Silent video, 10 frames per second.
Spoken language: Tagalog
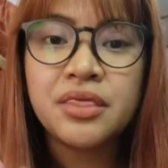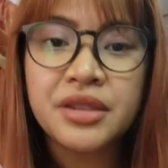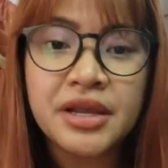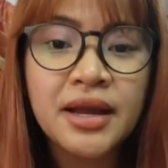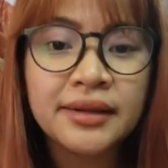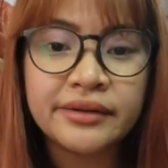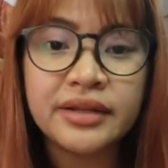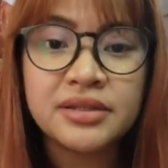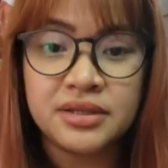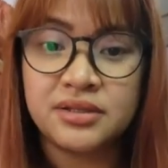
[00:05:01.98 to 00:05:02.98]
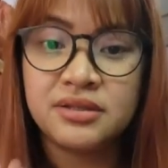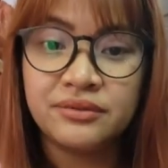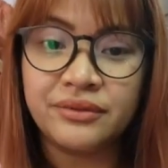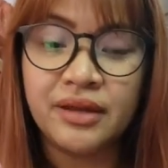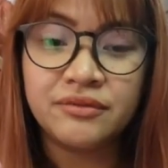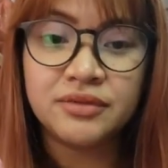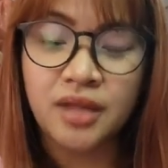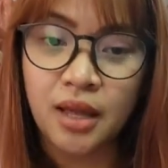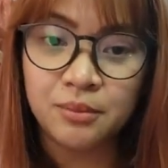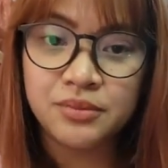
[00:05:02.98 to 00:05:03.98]
365
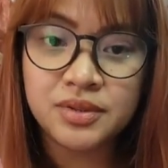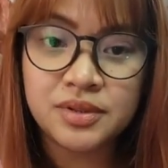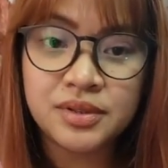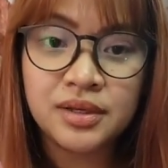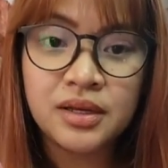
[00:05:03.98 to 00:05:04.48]
times.